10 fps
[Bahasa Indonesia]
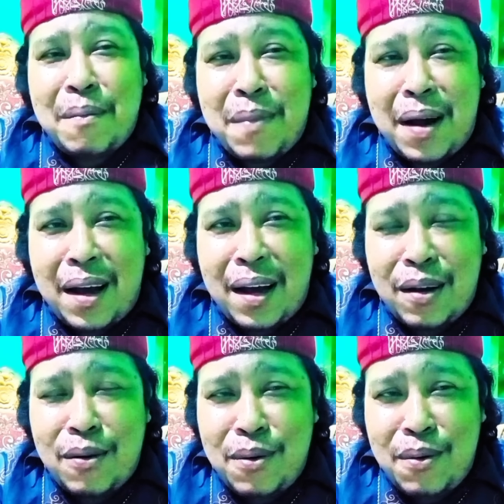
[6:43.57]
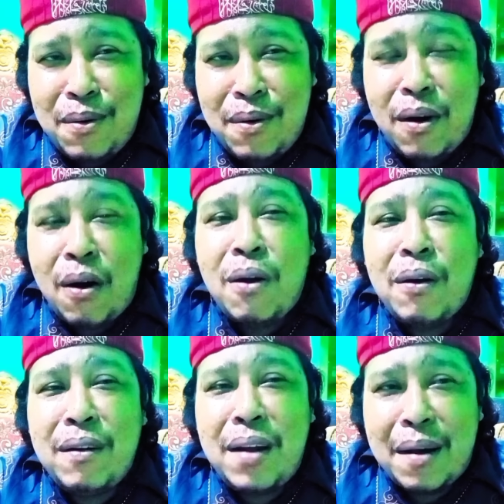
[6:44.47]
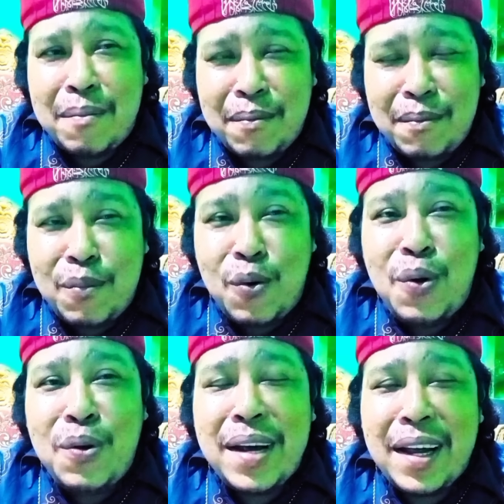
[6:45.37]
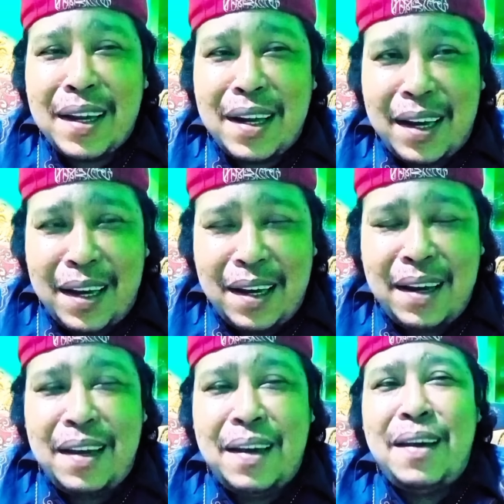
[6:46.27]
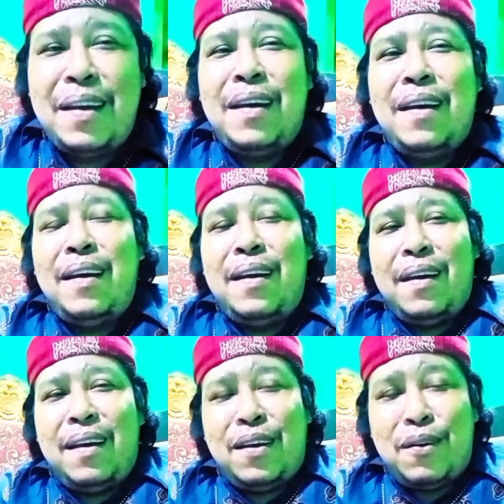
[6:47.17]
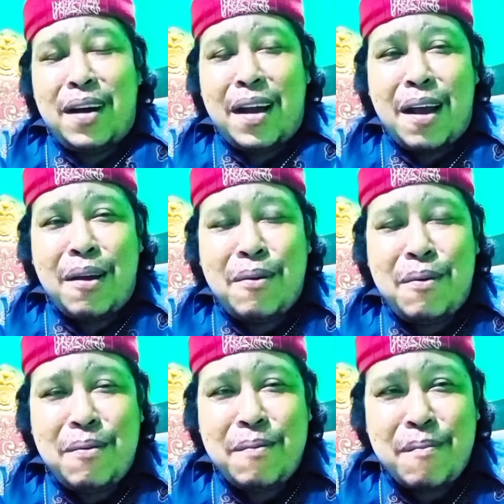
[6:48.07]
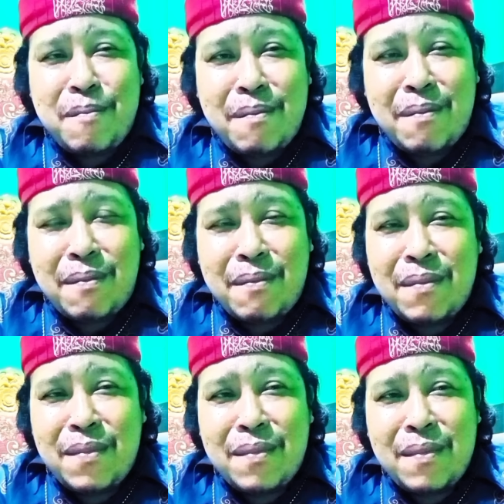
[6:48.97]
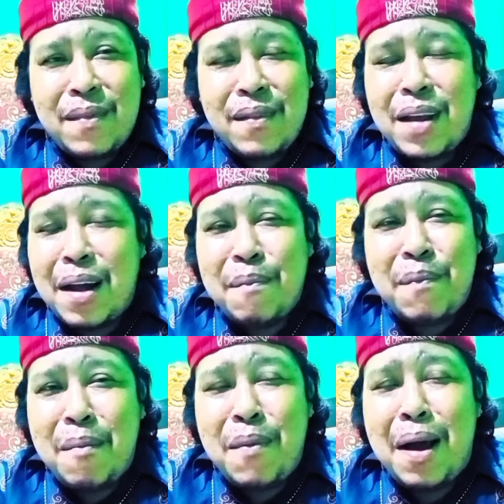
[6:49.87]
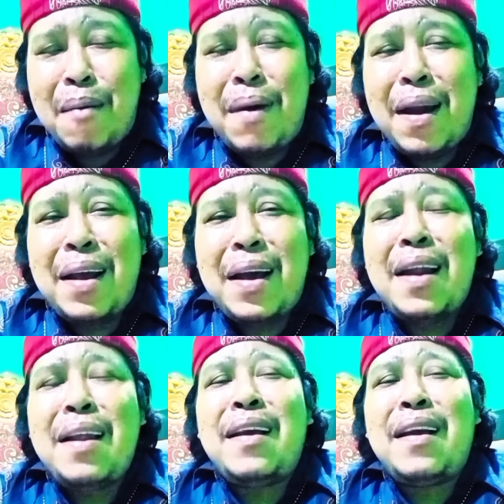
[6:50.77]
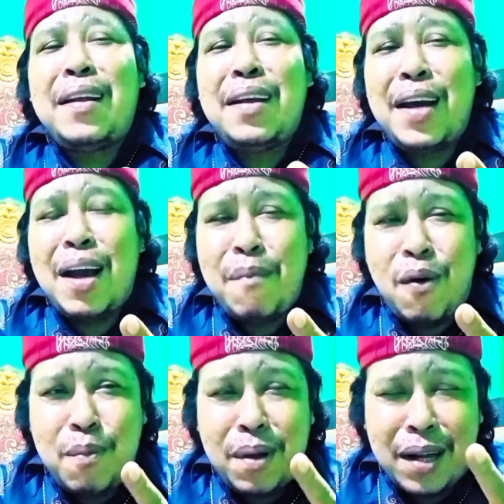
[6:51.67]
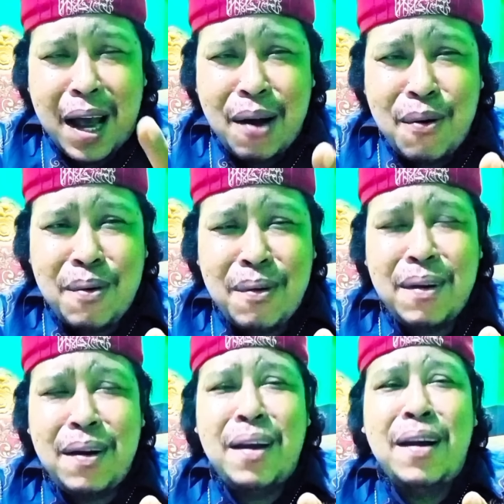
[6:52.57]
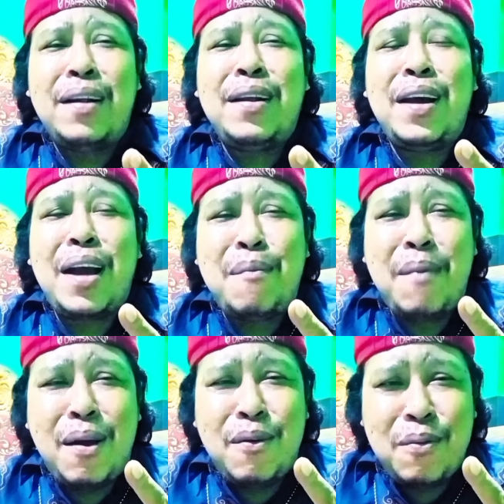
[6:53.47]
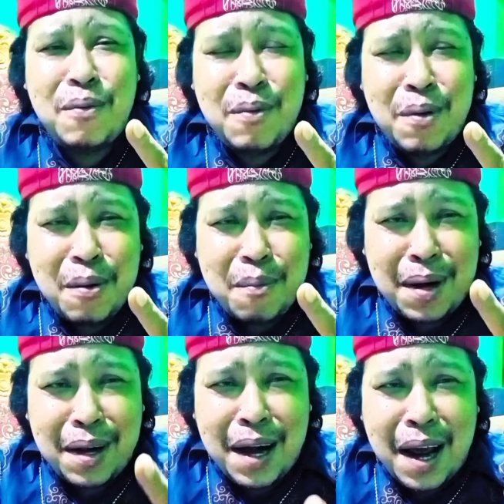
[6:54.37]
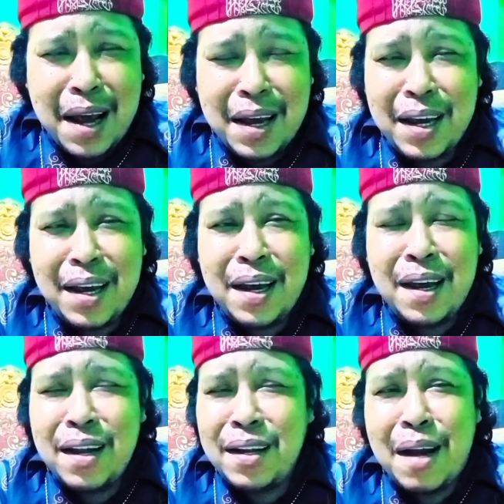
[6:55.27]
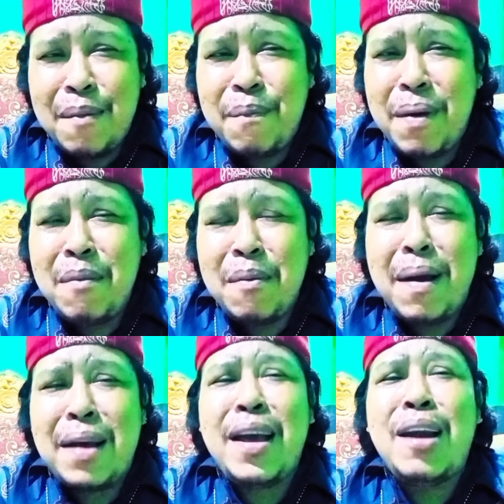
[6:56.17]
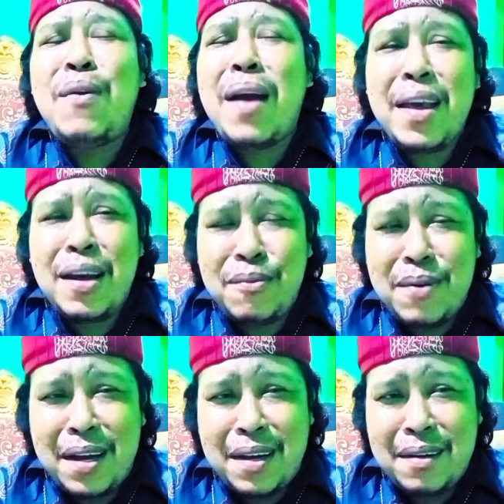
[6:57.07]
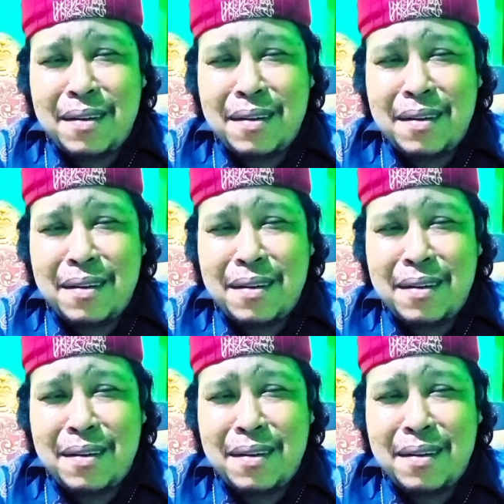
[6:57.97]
Maha Guru Khodam bulu Sakti. Saudaraku, tanpa mengamalkan ketika mau bertarung, ketika mau berkelahi tanpa membaca doanya sudah